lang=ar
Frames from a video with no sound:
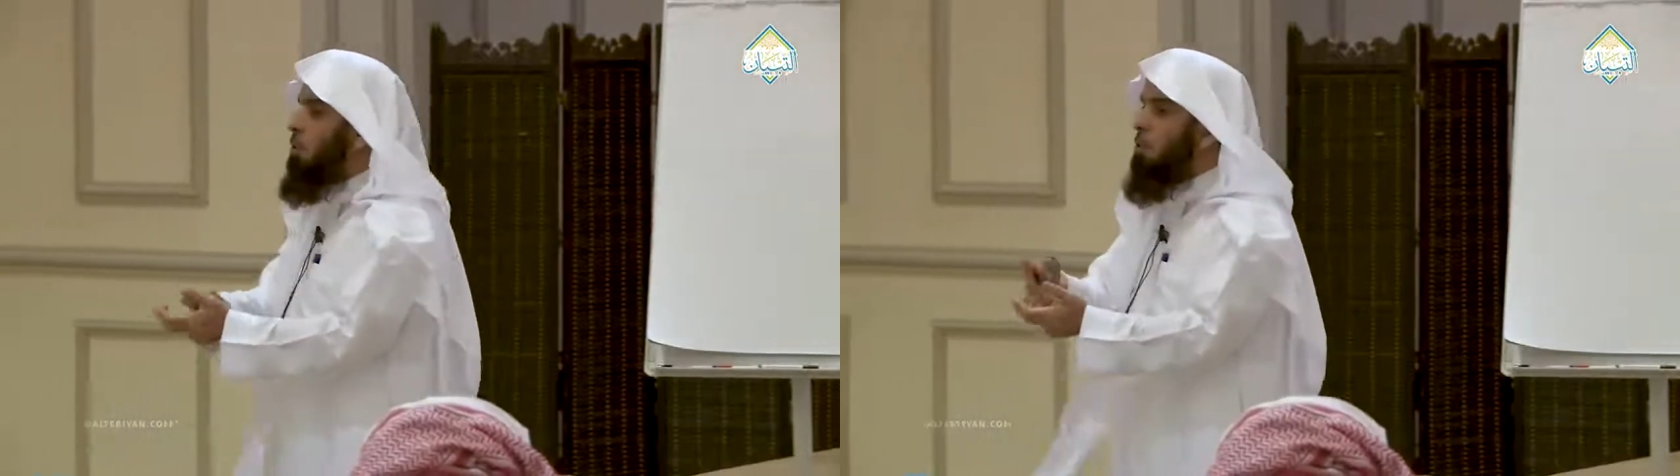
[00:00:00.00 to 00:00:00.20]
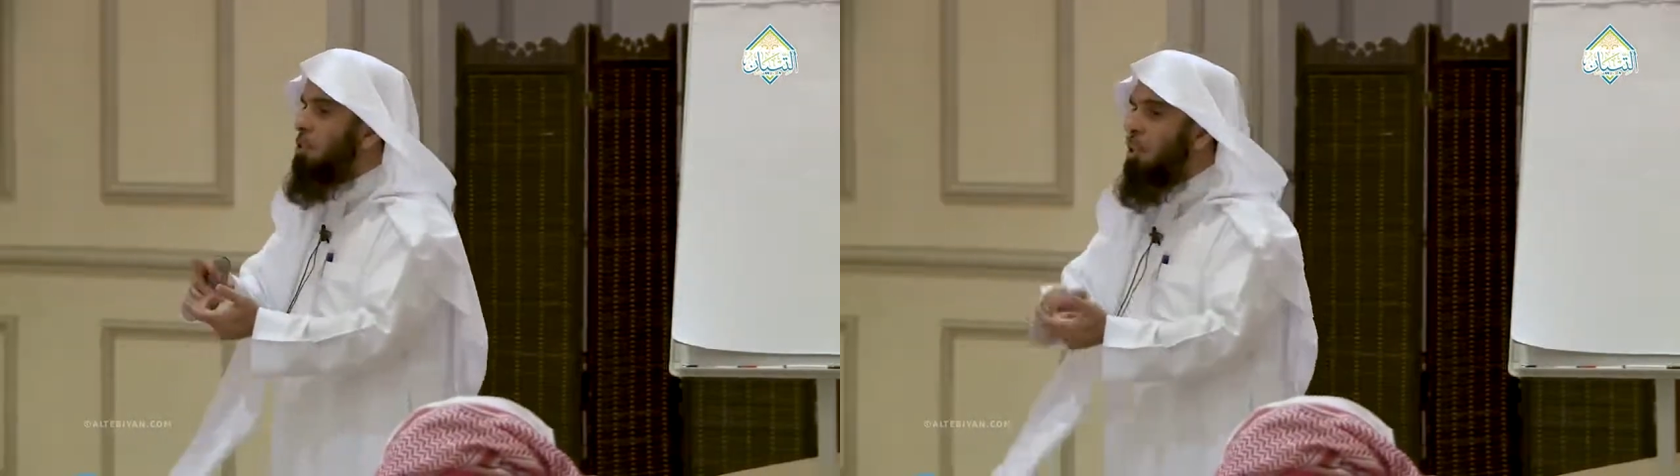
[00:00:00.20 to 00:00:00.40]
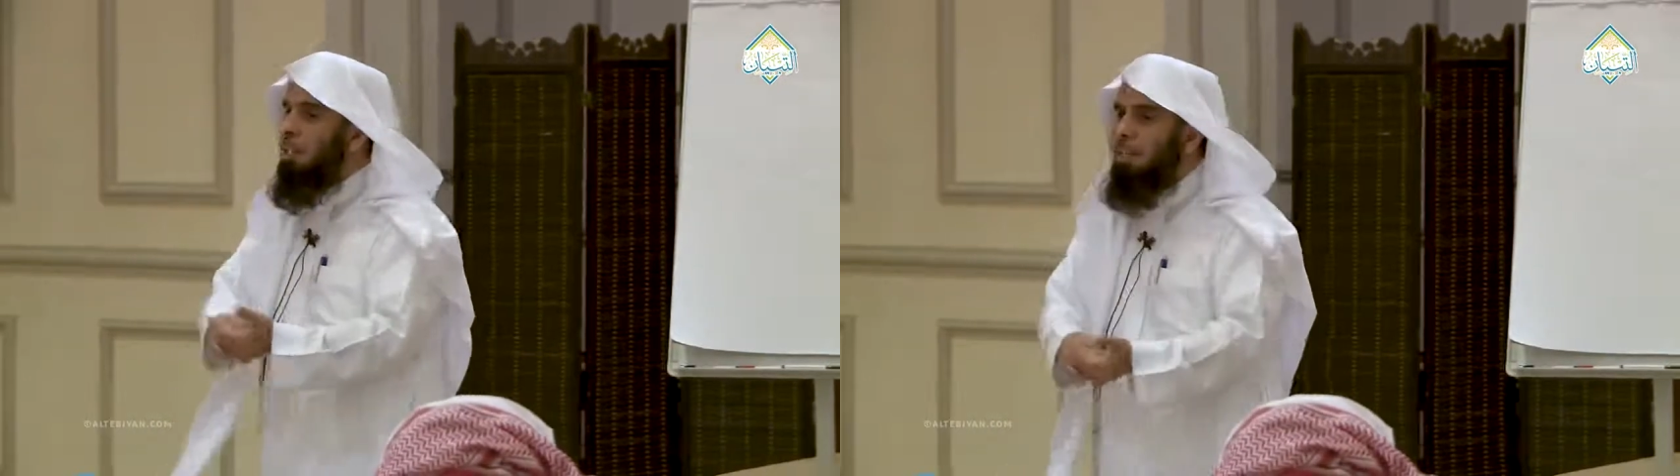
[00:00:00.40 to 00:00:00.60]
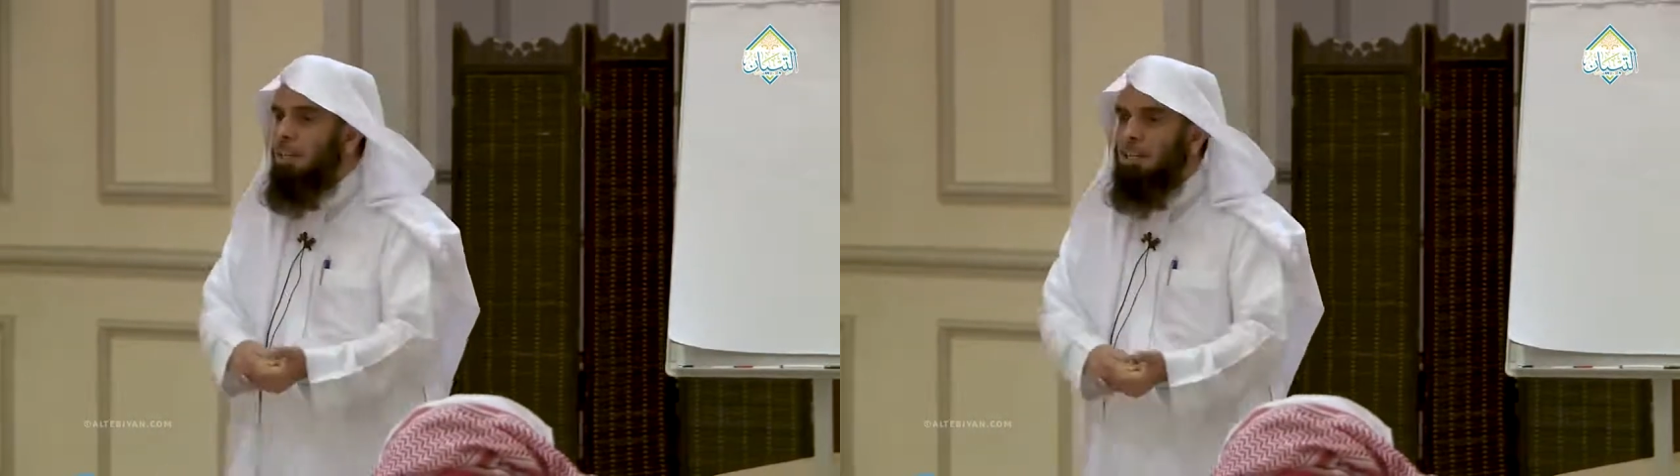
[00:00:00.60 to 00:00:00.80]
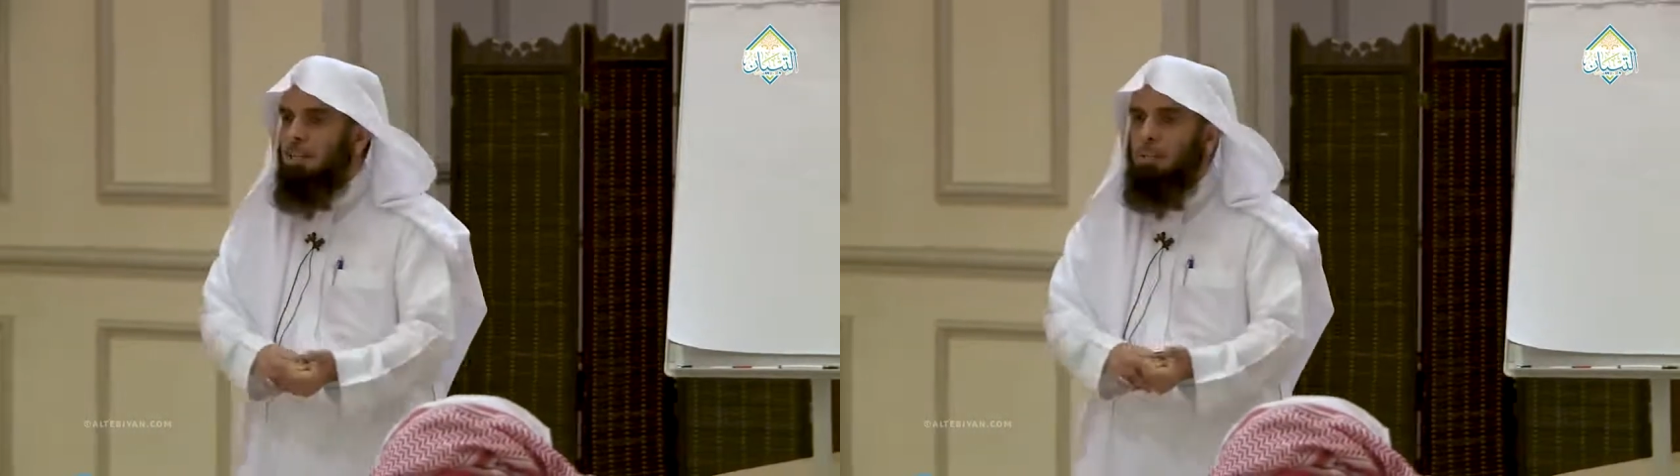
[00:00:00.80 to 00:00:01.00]

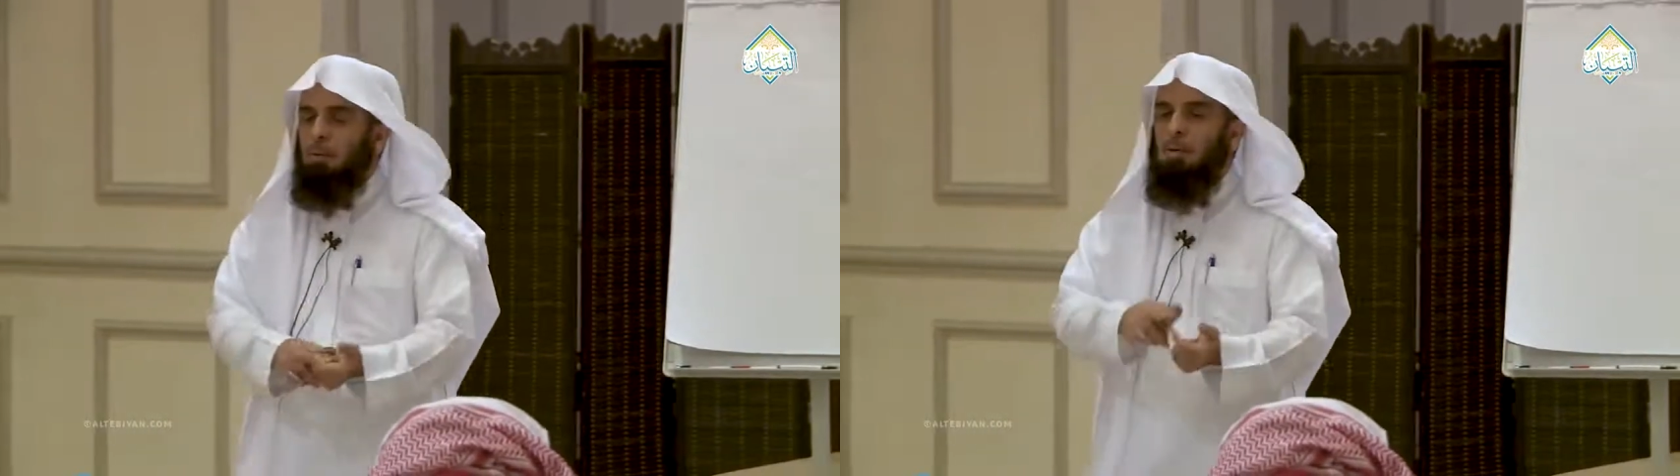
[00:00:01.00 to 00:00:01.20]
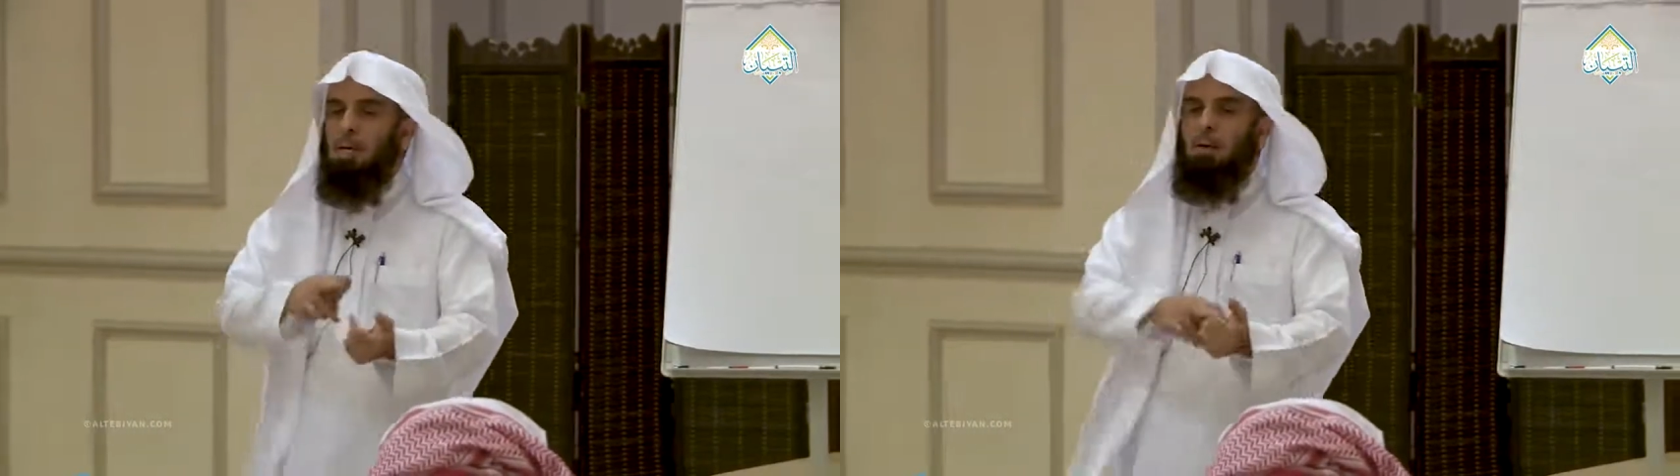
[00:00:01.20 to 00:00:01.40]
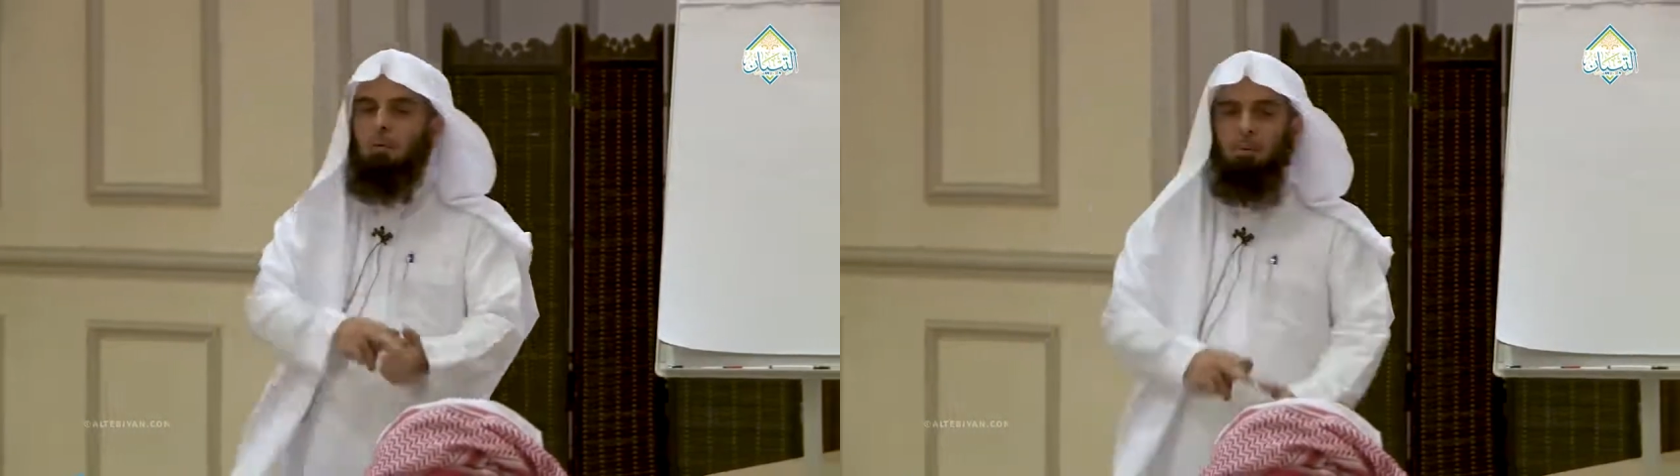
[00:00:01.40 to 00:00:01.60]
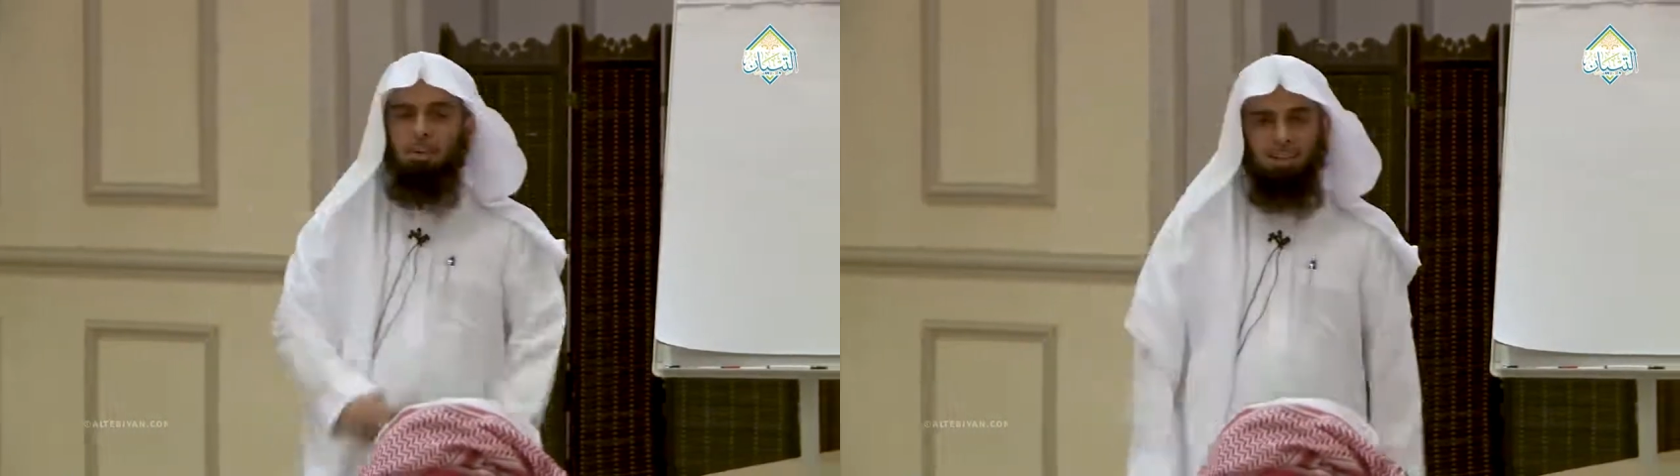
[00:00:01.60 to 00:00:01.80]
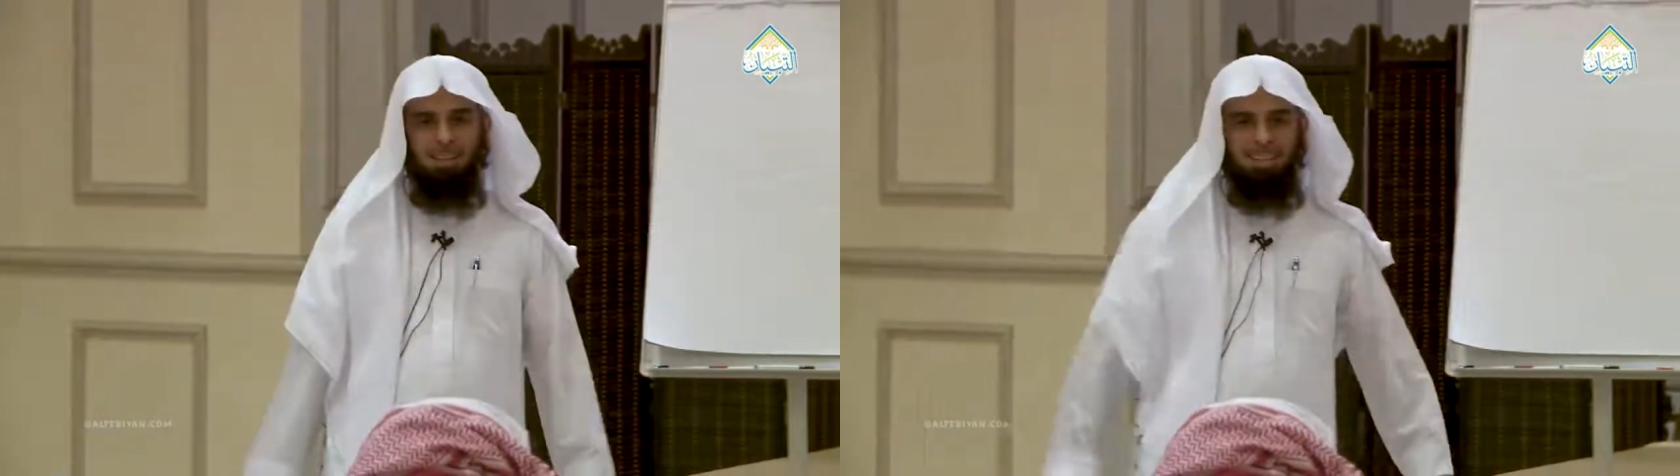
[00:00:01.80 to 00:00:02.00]
ونتصدق ويلا من
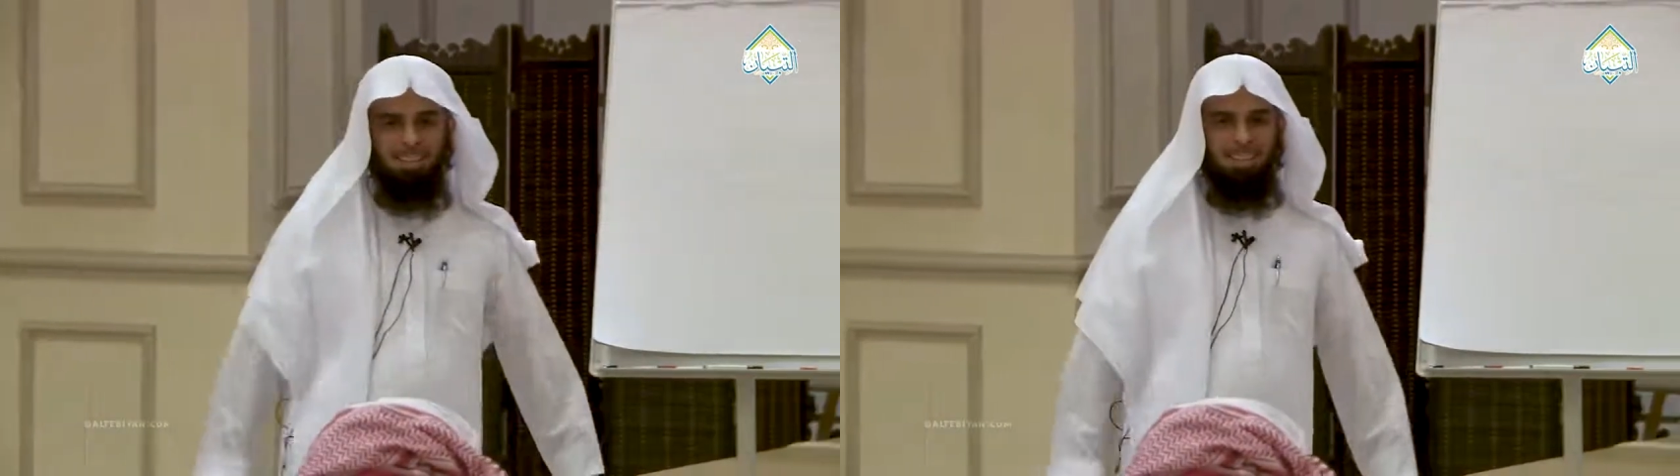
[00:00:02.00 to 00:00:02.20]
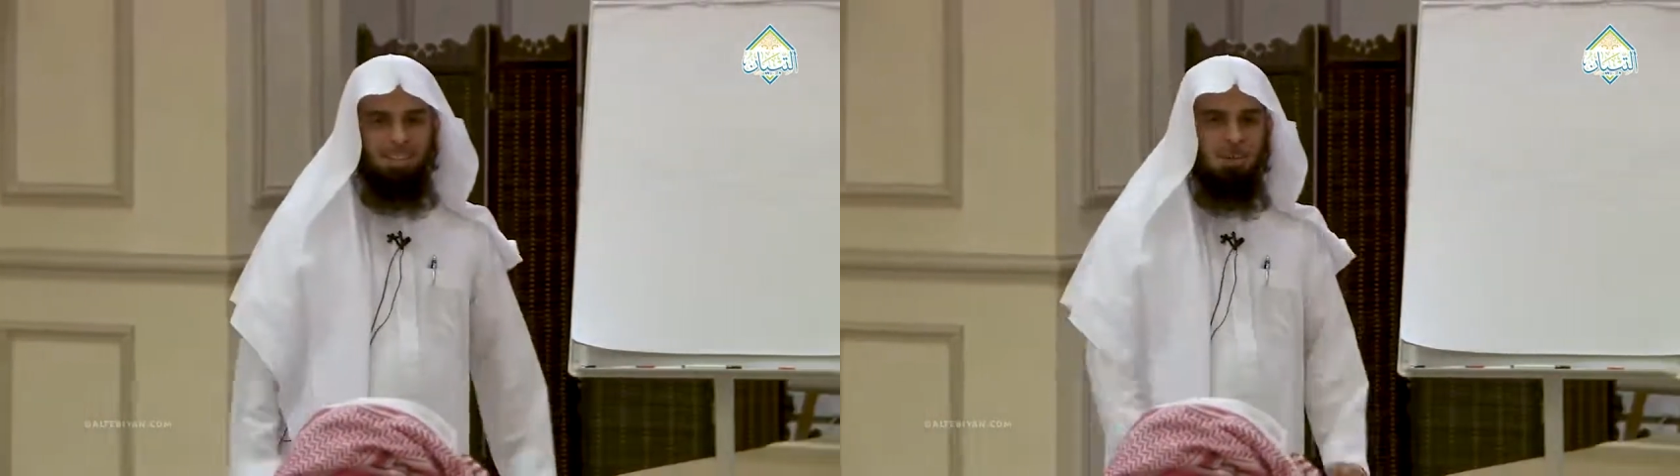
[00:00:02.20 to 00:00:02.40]
فضلك